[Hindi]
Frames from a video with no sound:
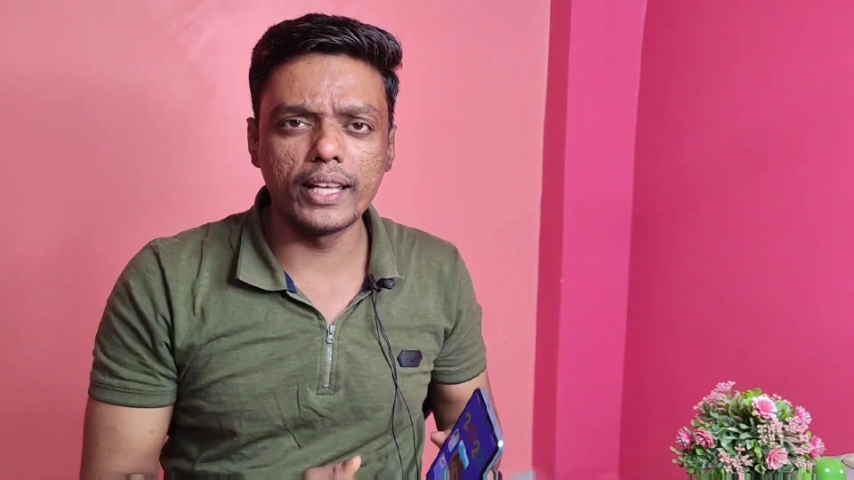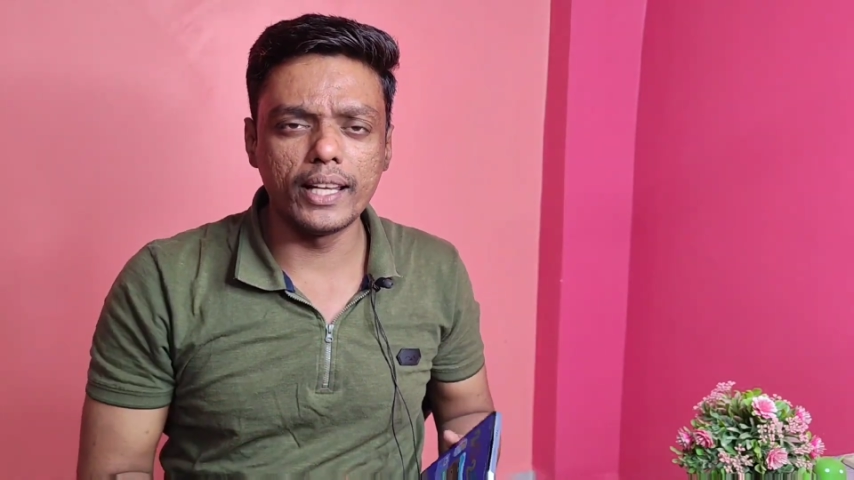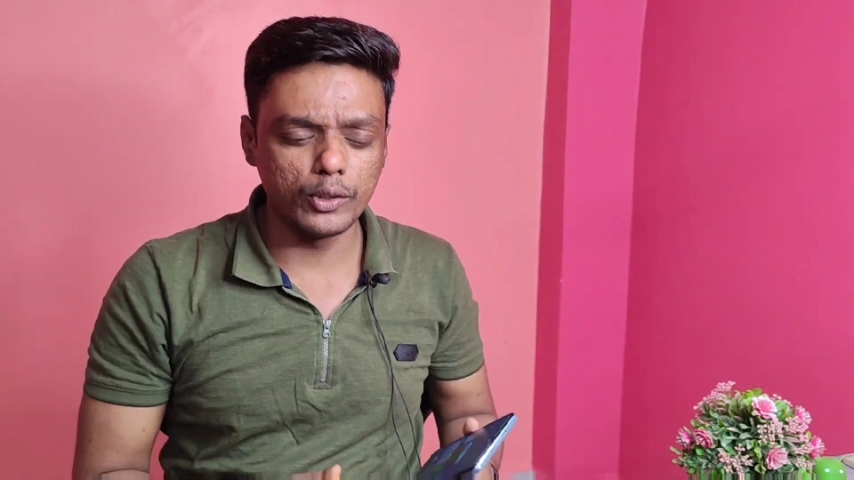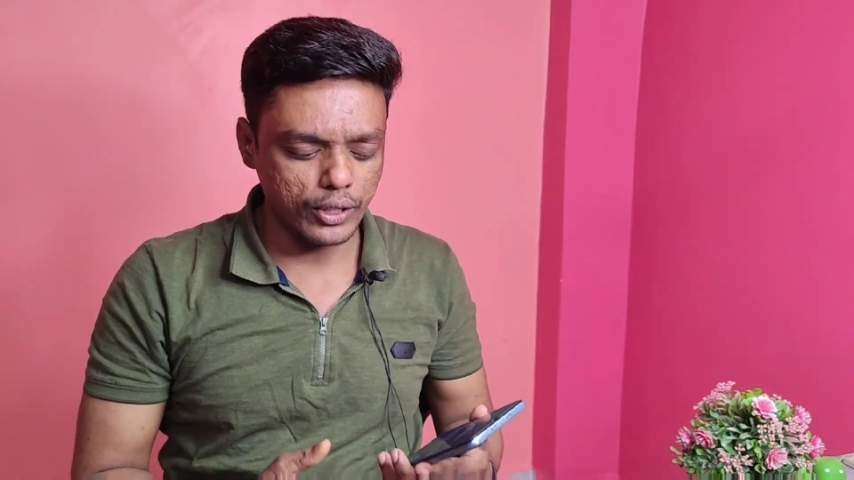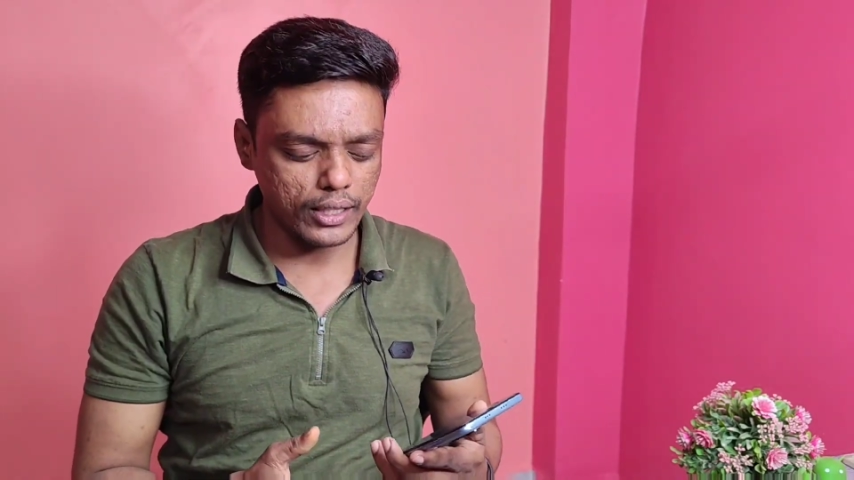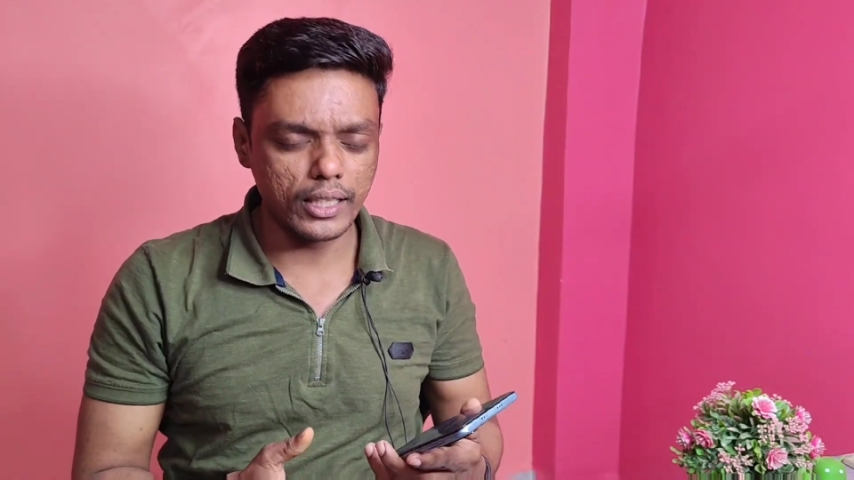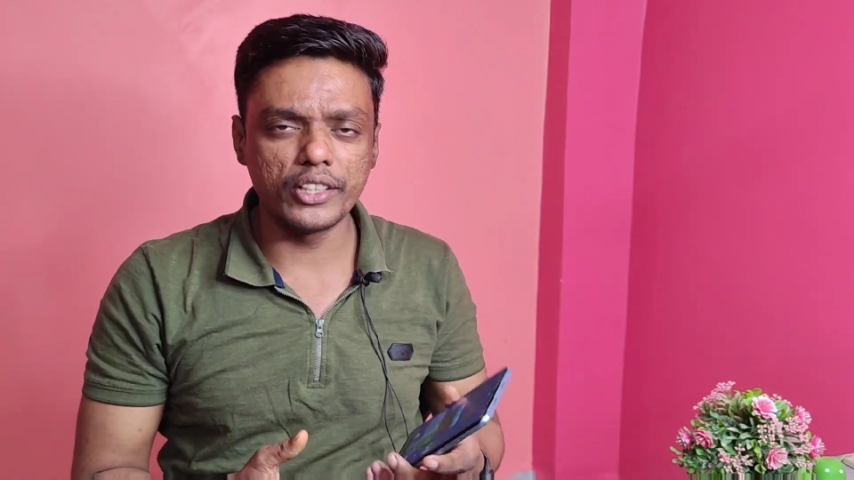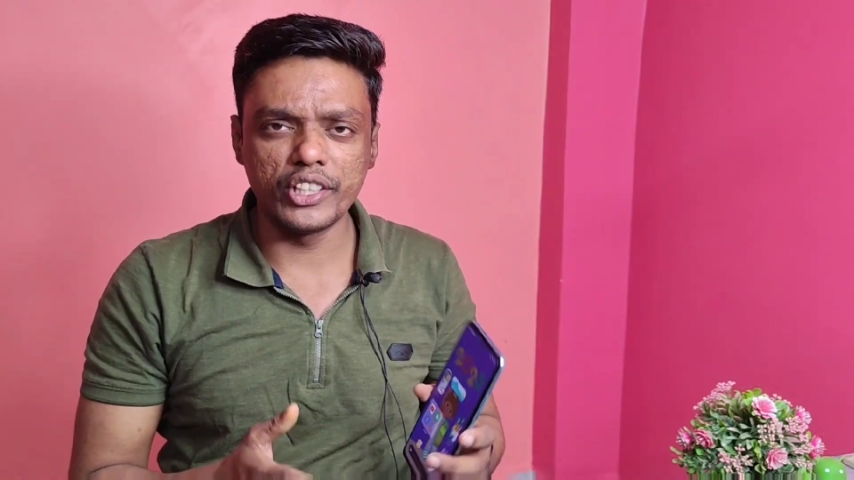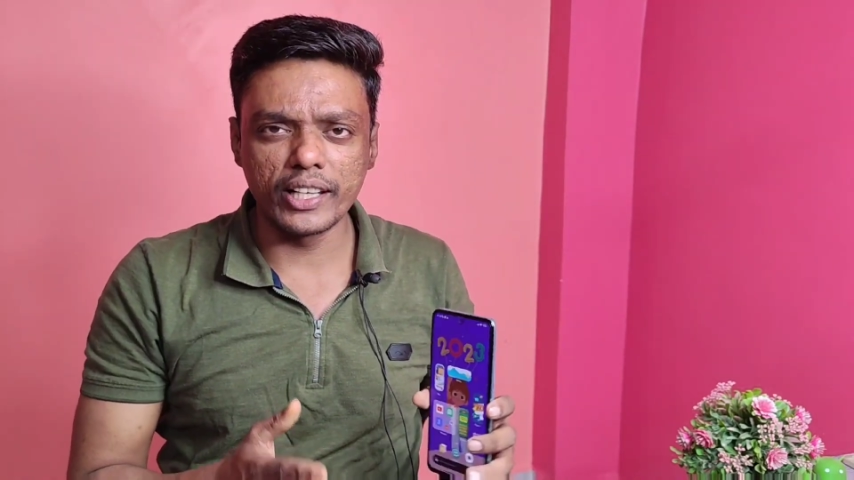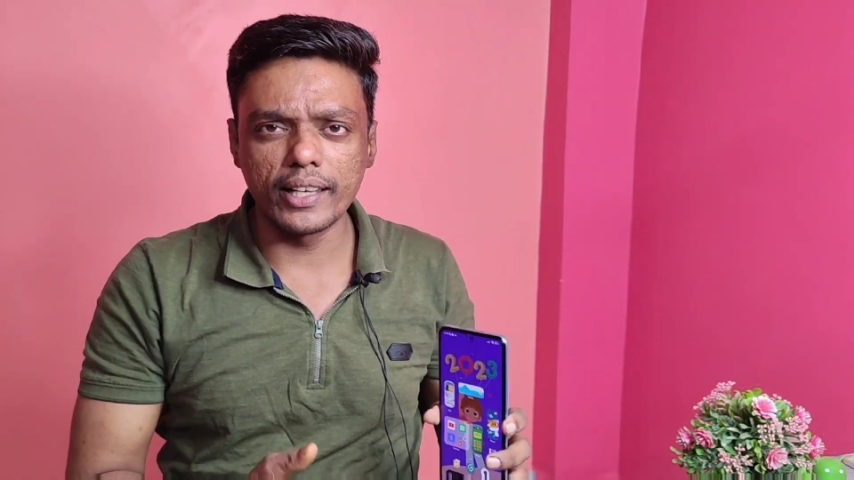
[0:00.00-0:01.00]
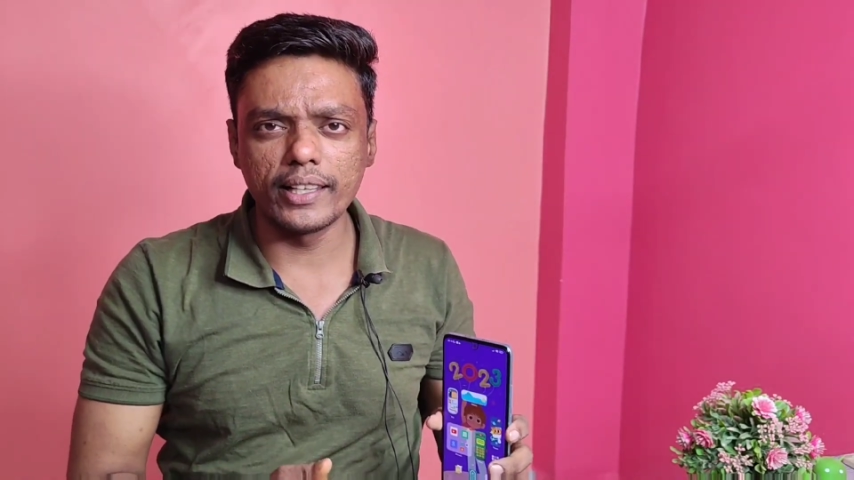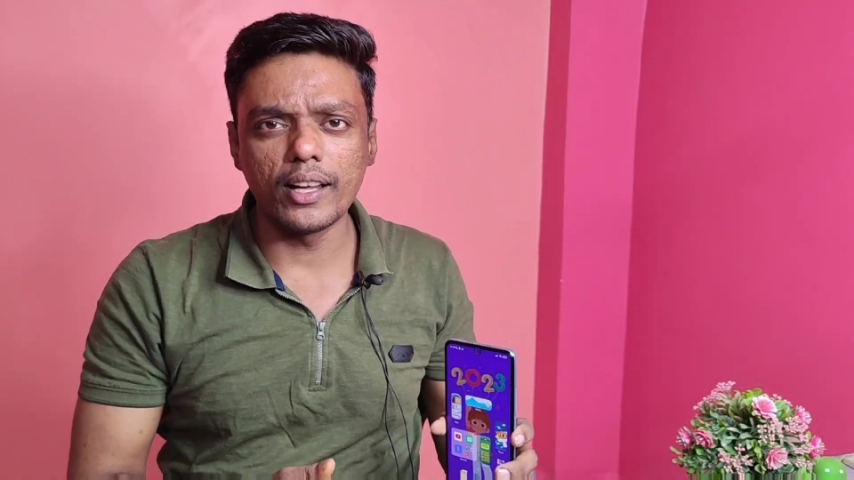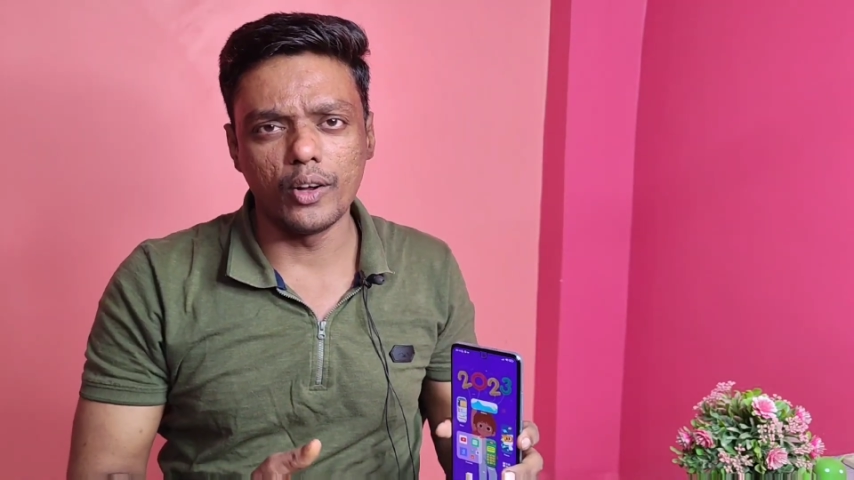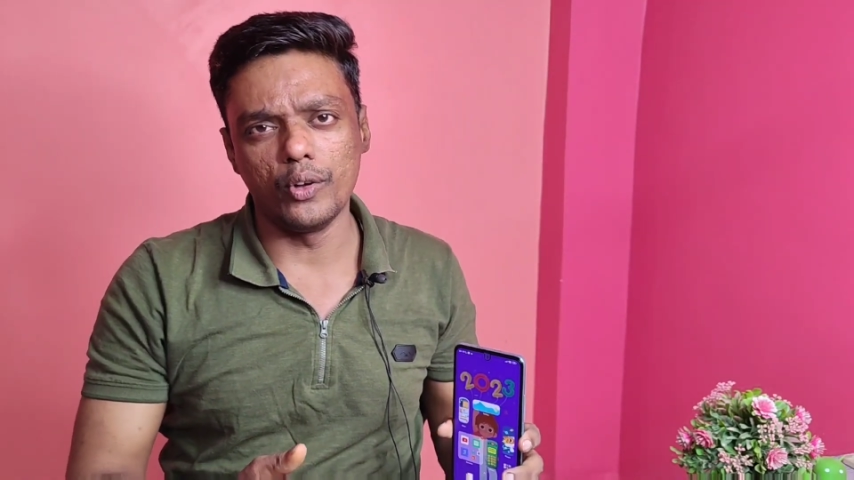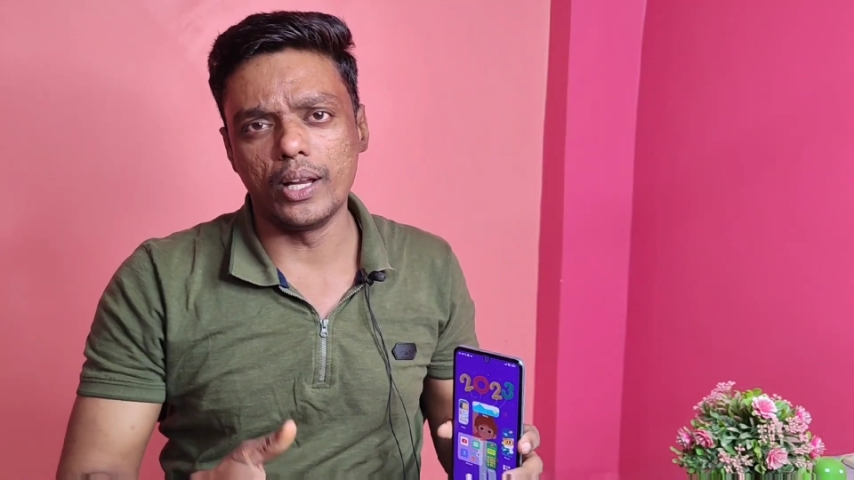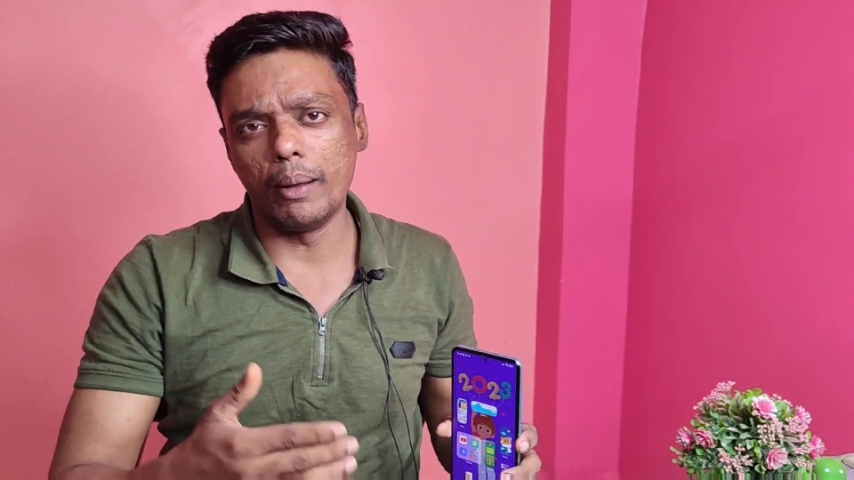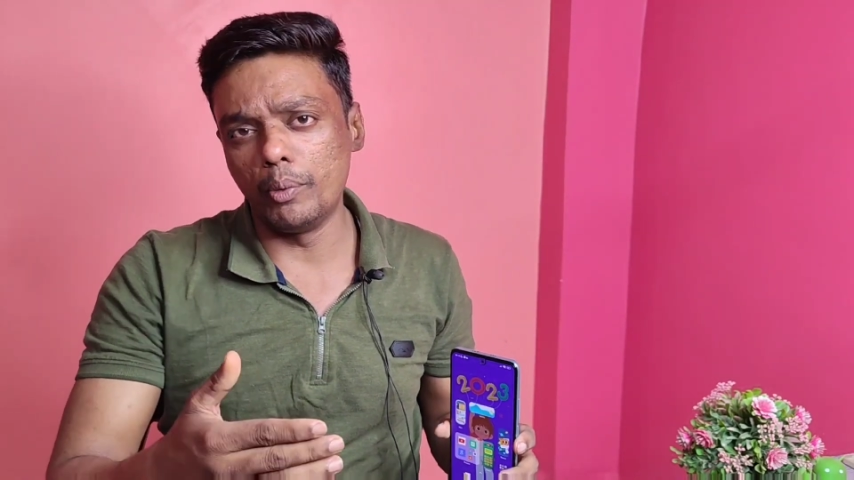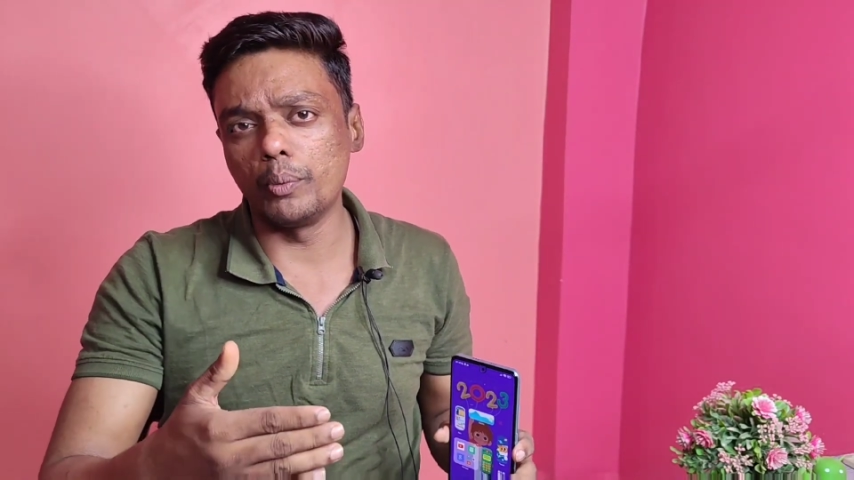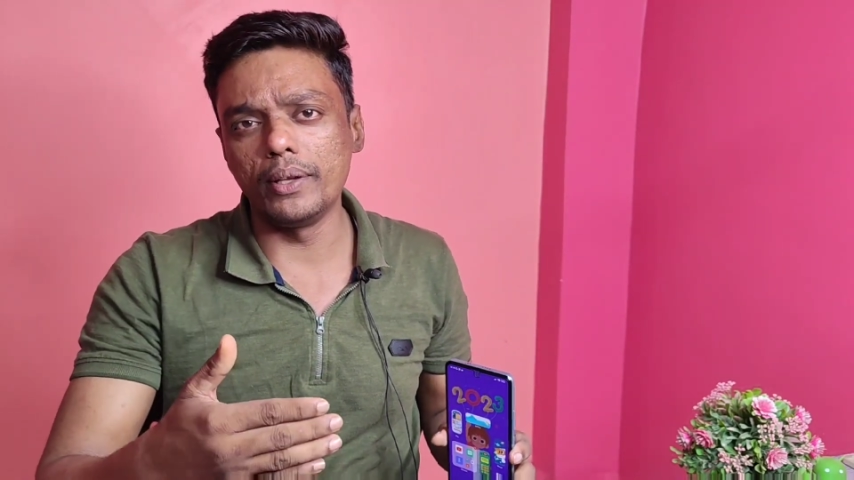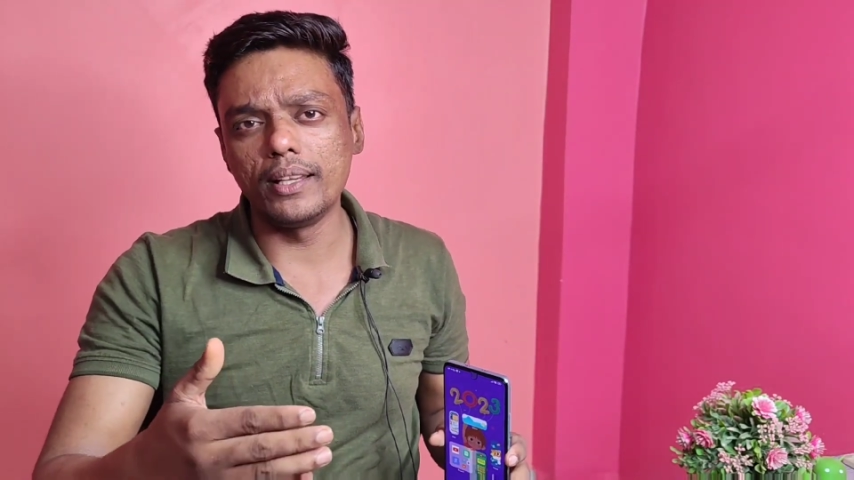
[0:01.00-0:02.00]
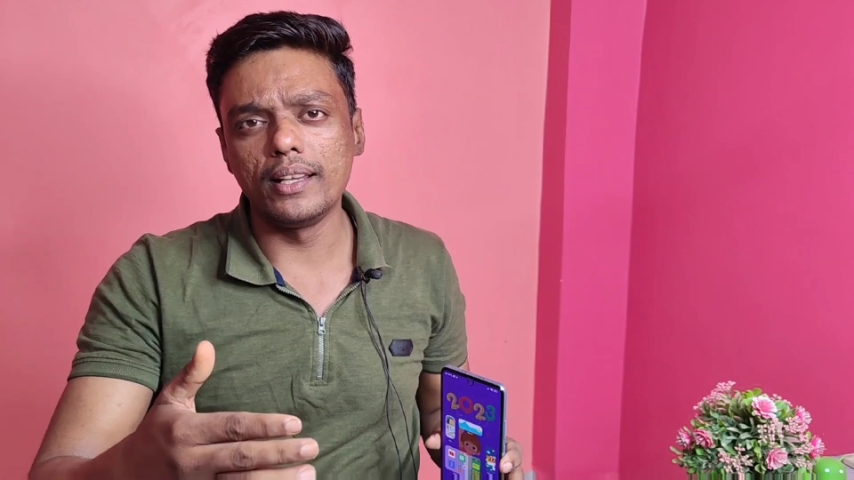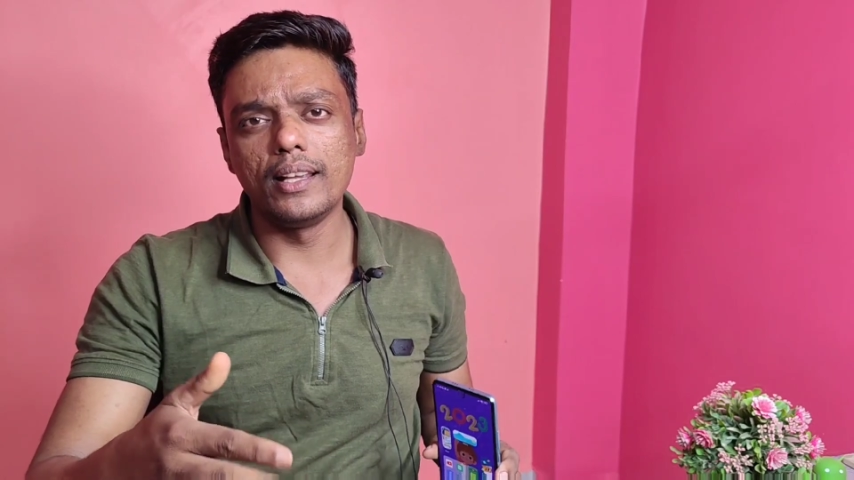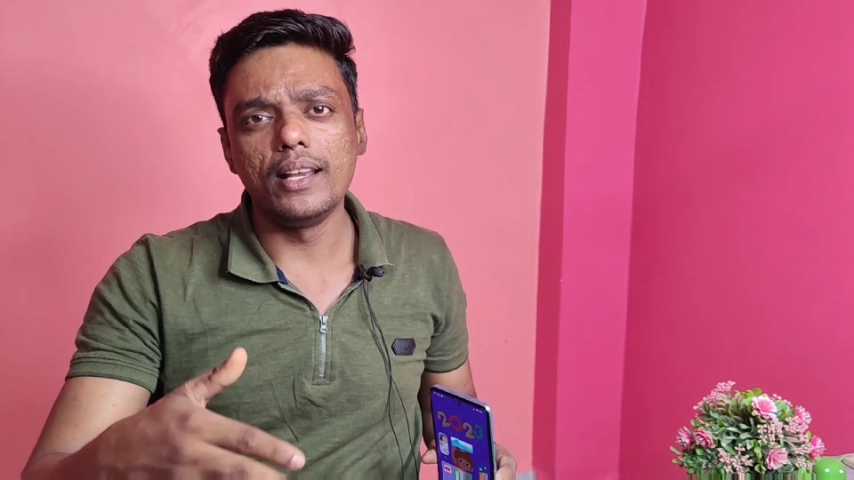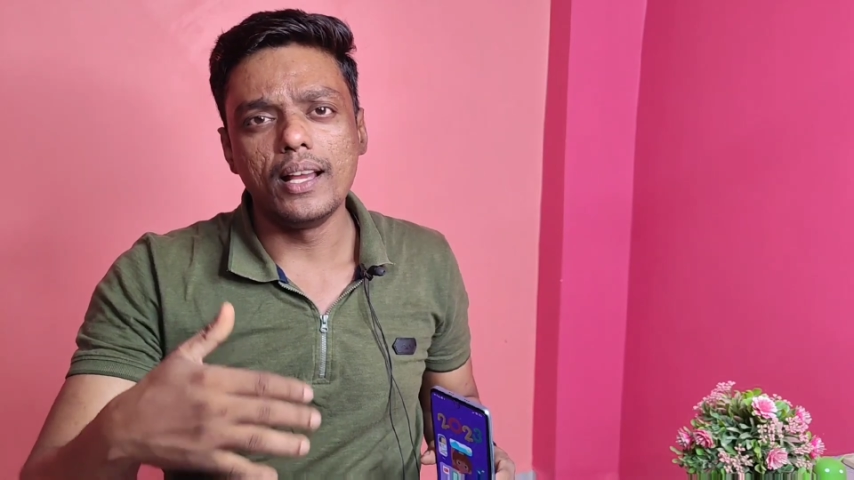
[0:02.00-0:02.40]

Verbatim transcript: को देख रहे हैं तो ज़्यादा से ज़्यादा शेयर करिए और आप लोग भी